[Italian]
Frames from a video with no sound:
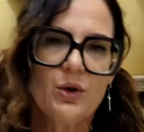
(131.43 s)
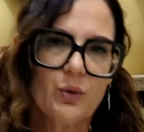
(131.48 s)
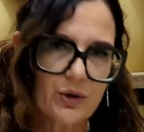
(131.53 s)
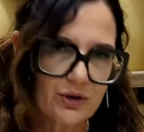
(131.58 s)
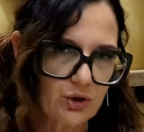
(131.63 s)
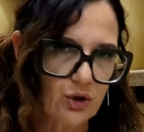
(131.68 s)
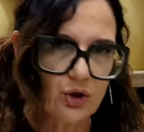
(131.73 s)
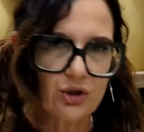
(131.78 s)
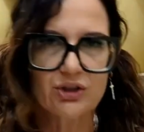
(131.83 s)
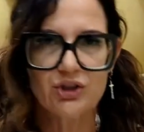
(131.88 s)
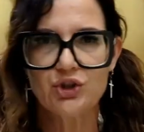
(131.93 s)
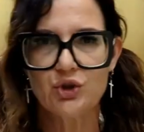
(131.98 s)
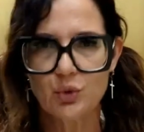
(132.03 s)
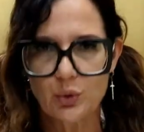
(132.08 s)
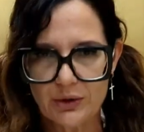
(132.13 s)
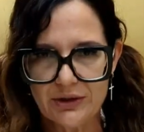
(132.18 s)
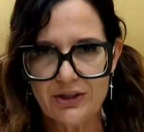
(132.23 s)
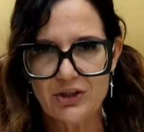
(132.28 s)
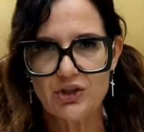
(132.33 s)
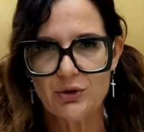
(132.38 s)

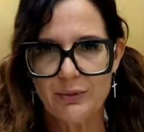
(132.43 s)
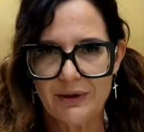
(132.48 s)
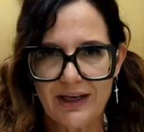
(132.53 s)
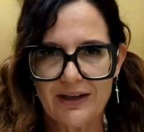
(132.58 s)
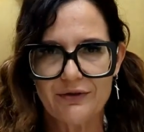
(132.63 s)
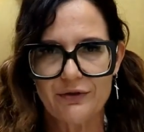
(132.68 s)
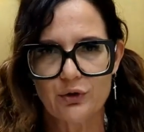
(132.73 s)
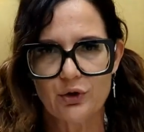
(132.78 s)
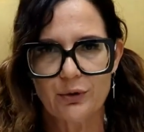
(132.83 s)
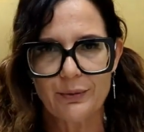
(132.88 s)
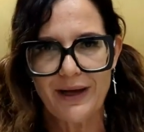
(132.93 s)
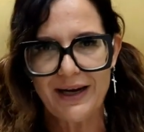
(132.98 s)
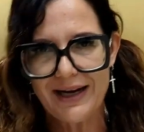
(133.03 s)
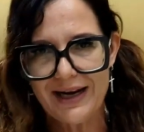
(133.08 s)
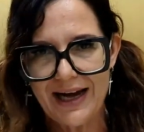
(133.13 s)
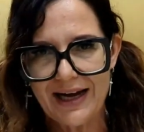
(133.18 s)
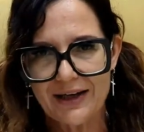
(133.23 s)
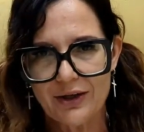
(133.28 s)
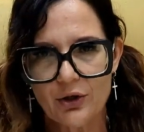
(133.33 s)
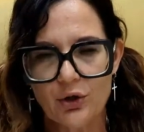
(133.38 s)
14-15.000 forme
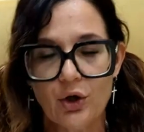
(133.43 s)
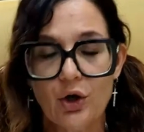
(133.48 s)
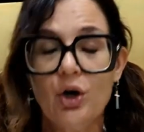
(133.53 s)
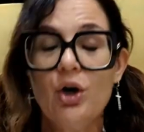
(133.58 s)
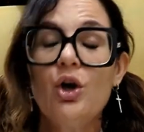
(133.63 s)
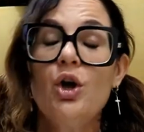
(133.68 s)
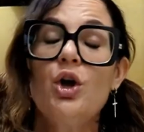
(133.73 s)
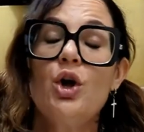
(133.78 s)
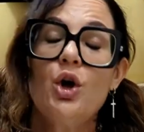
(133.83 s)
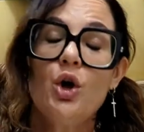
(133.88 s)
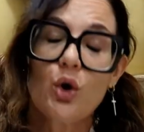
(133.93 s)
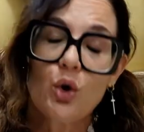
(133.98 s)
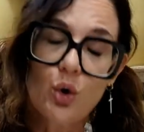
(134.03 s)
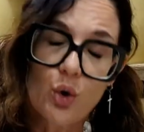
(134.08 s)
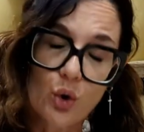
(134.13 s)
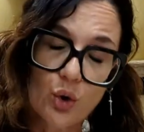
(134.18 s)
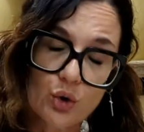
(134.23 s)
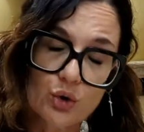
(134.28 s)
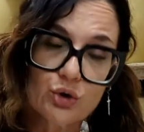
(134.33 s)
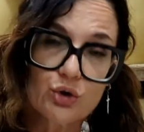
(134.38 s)
all'anno,
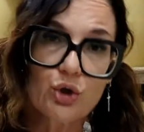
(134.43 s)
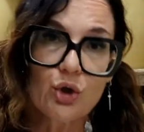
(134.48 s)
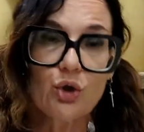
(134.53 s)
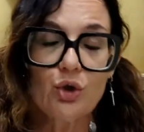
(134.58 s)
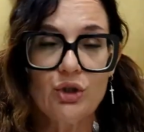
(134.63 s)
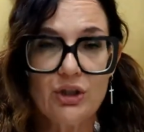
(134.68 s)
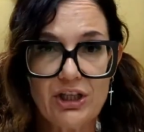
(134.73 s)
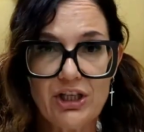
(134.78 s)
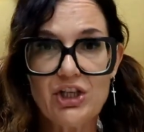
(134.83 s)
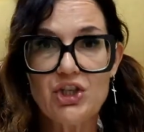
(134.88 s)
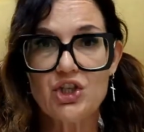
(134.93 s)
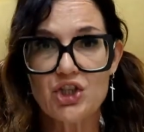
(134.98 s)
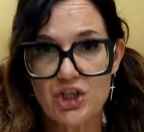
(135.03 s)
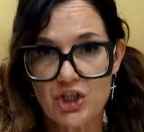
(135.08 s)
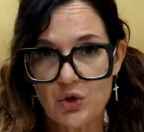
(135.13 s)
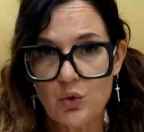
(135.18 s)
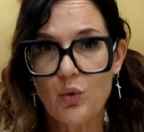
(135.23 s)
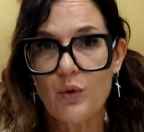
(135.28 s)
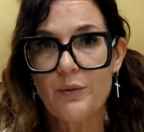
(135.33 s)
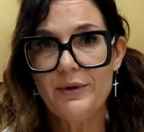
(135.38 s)
contro i
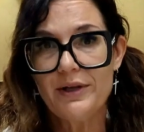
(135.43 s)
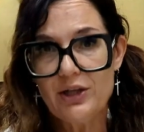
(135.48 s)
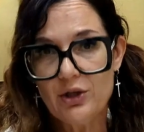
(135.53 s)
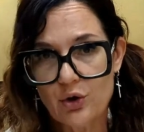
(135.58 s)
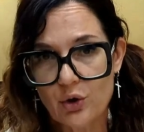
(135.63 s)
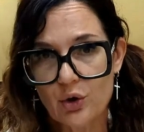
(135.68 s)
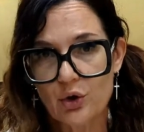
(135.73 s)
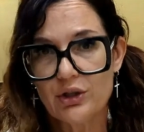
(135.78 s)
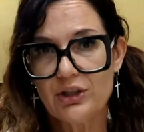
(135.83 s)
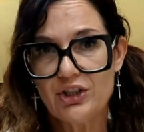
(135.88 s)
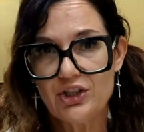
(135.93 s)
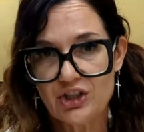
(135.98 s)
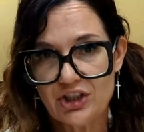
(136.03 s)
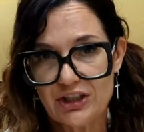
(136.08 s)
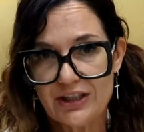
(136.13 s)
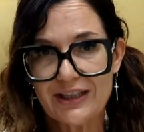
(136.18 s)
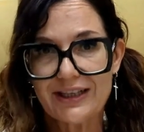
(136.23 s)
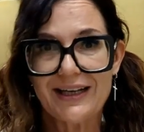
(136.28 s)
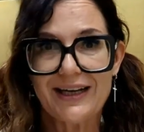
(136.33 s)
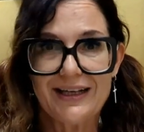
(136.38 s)
5 milioni
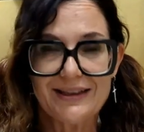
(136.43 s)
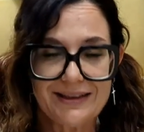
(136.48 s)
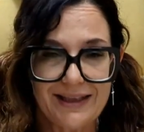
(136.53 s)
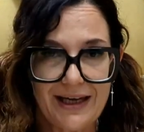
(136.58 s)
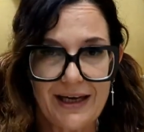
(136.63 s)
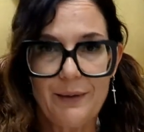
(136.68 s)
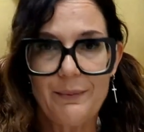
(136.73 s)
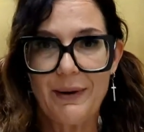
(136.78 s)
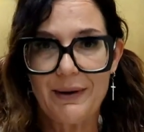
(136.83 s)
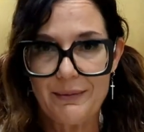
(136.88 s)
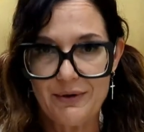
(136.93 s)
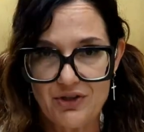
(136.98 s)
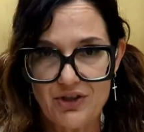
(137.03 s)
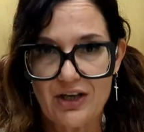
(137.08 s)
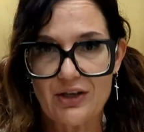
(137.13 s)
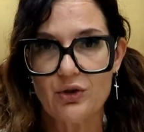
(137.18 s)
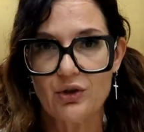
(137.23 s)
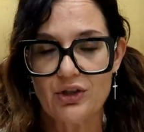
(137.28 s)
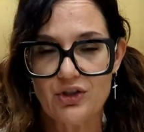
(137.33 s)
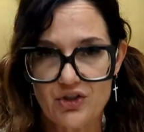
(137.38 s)
circa del
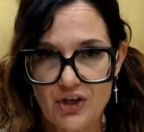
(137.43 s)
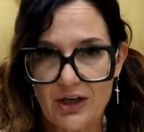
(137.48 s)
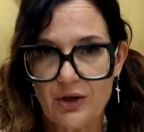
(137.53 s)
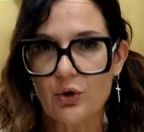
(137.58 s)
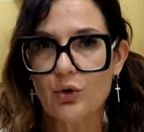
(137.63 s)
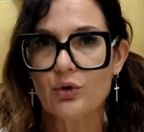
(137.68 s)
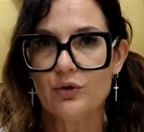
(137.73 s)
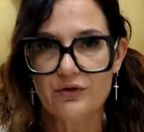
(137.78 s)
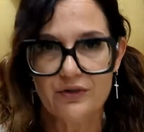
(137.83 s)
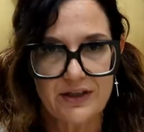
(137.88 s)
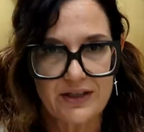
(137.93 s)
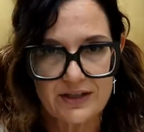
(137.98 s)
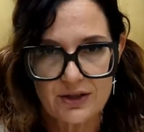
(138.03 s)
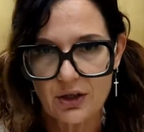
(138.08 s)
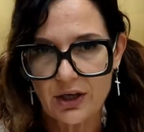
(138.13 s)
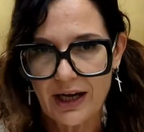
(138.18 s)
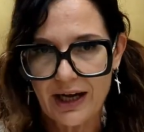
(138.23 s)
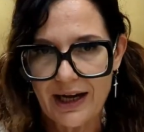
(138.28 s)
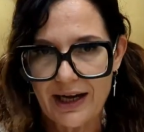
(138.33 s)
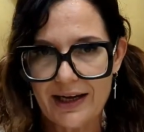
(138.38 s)
parmigiano reggiano
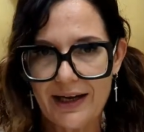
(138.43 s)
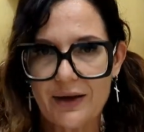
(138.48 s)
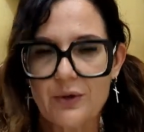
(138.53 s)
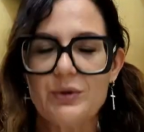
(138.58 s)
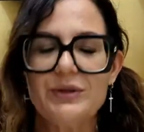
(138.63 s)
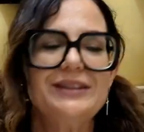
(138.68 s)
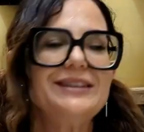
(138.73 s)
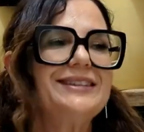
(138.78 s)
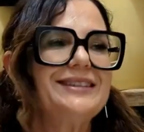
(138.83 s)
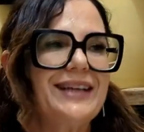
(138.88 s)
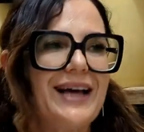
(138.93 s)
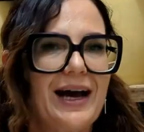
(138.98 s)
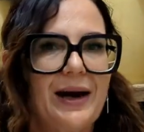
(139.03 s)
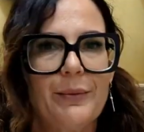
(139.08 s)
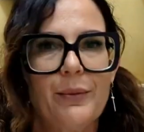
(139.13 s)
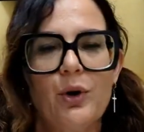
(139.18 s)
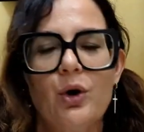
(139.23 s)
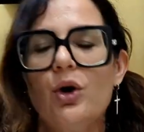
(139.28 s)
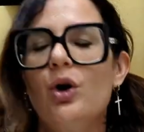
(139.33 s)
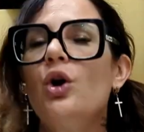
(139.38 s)
convenzionale, quindi
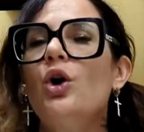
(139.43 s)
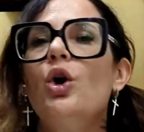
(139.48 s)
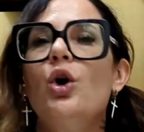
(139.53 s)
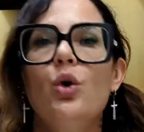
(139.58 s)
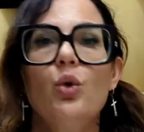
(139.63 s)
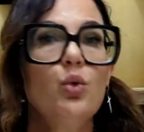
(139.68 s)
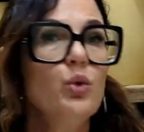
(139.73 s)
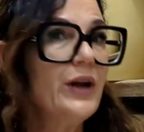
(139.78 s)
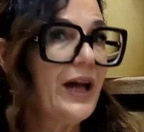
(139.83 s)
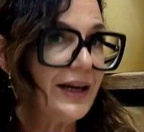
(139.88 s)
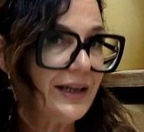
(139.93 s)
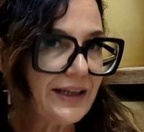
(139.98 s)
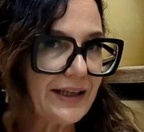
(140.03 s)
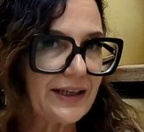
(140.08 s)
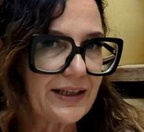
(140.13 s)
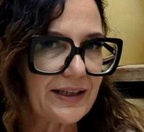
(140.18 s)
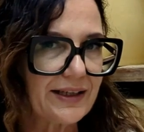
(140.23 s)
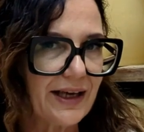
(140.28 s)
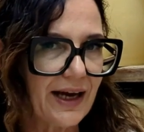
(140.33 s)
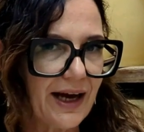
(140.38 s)
siamo una
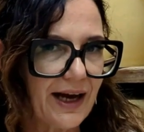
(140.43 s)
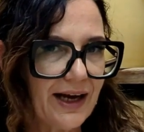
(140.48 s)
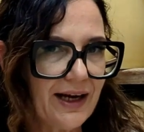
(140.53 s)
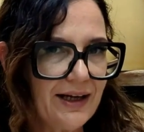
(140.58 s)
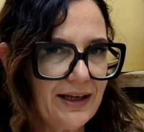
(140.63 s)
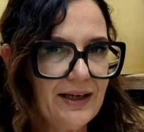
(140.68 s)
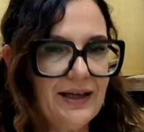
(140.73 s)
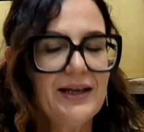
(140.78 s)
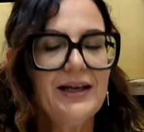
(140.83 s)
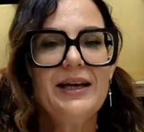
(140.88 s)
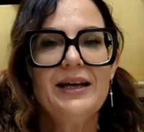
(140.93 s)
nicchia,